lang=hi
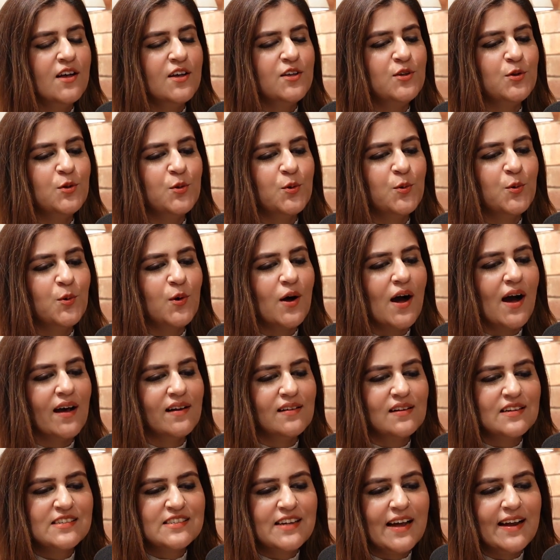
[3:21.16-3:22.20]
यू नो आर
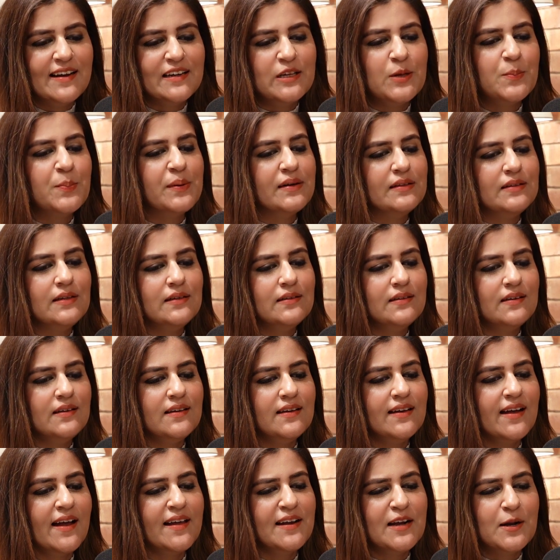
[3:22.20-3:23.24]
एल स्टाइन की पढ़ती
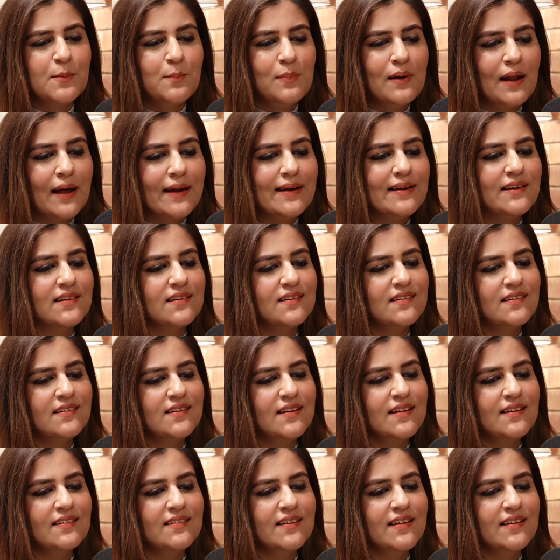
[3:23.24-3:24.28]
थी एन एड ब्लाइटन
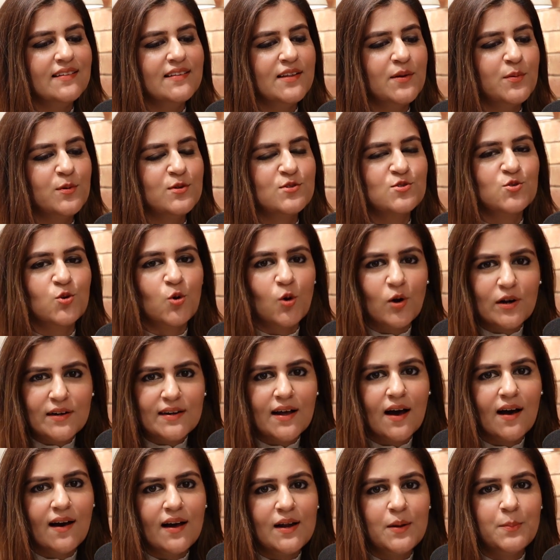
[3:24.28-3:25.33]
एंड देन देर वॉज रॉल
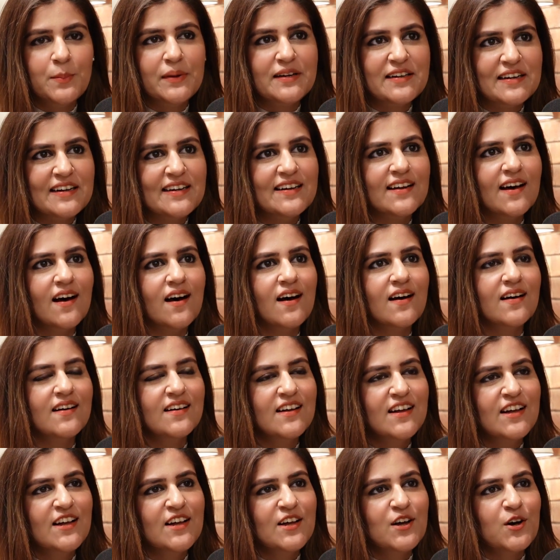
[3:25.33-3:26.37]
ढाल मिटिल्डा
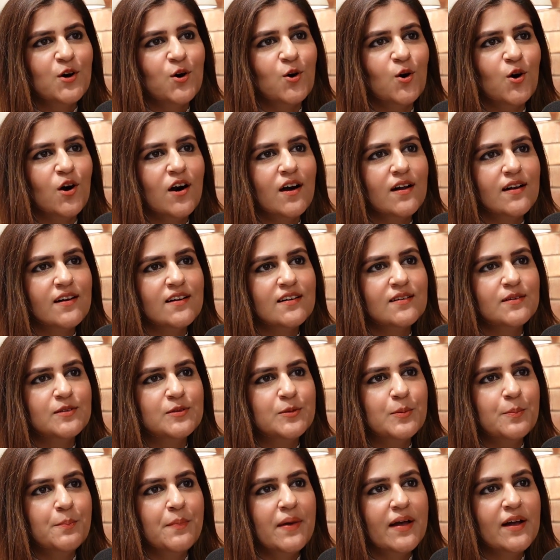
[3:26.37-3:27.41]
और
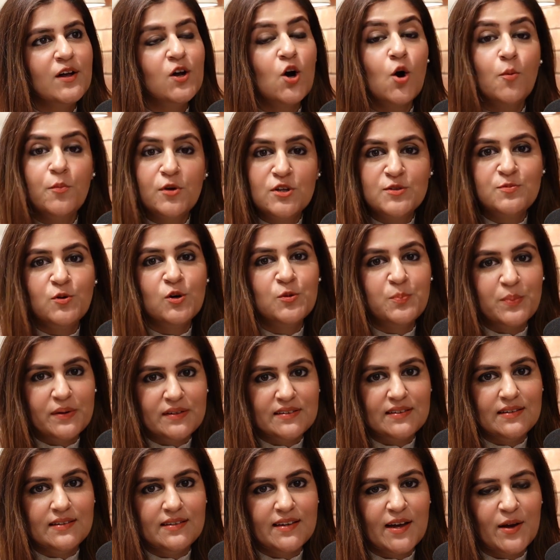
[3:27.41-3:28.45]
uh, मैं कॉमिक्स बहुत
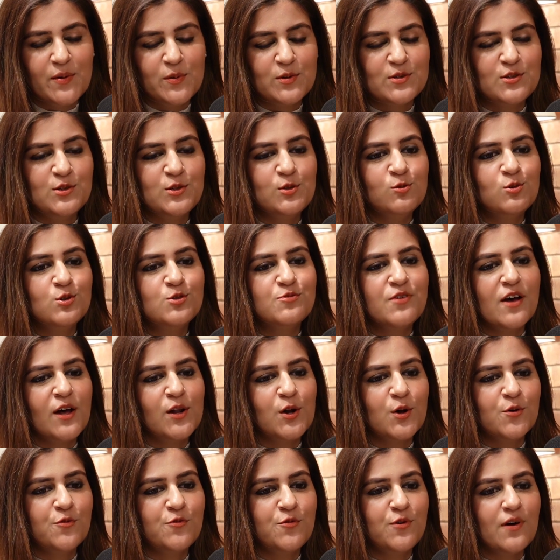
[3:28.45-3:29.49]
पढ़ती थी आई वॉज अ ह्यूज
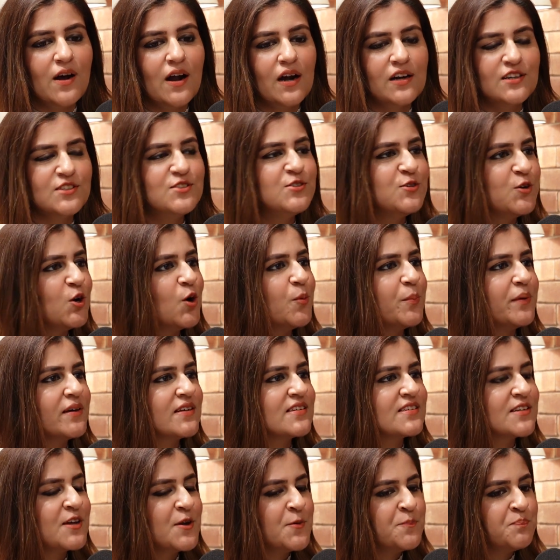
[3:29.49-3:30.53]
फैन ऑफ आर्ची
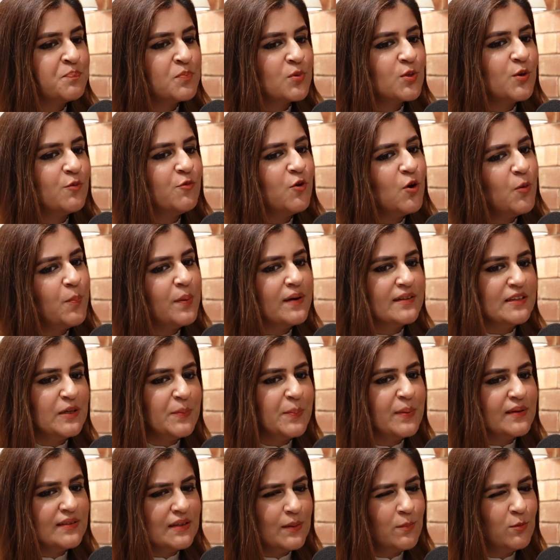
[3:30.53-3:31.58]
कॉमिक्स तो वो पढ़ते
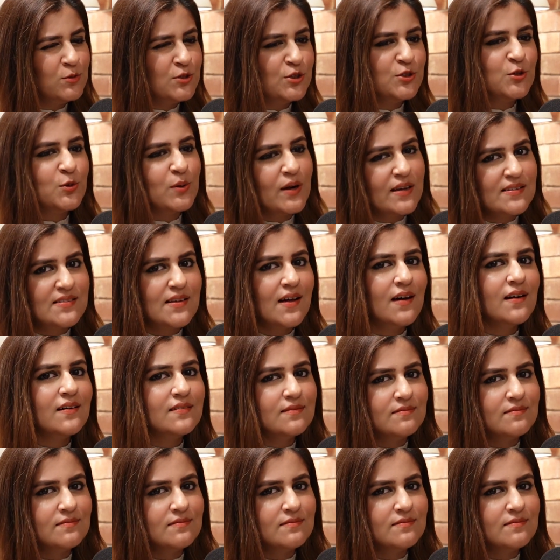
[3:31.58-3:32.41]
पढ़ते मुझे थोड़ा सा